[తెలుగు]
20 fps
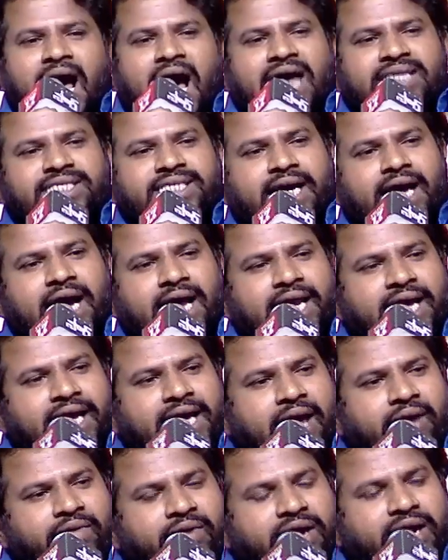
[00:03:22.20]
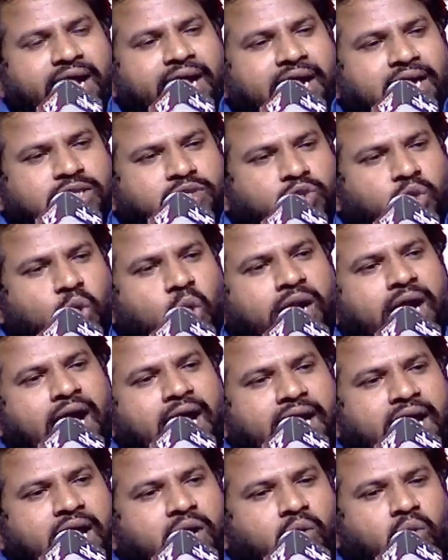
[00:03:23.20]
ఆశ కలిగి ఎవరినైనా
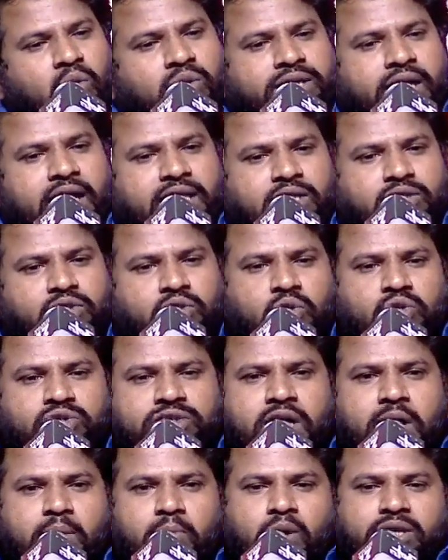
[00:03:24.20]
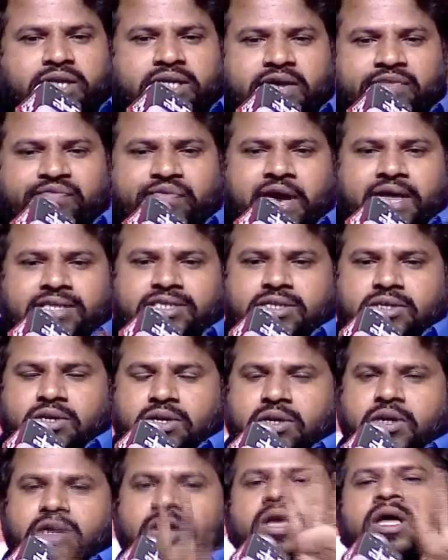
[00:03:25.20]
చూడాలి అనుకుంటే అది చూసే మొదటి ఫేసు
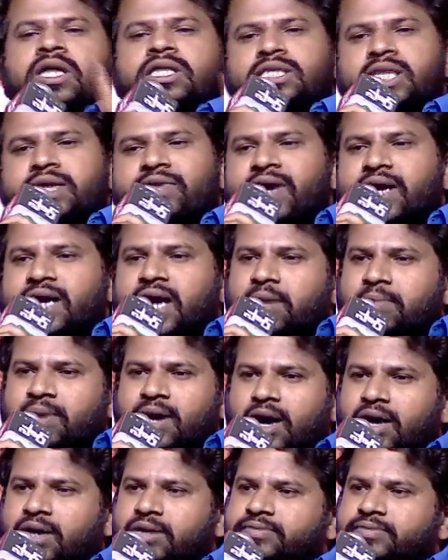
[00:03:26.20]
త్రివిక్రమ్ గారు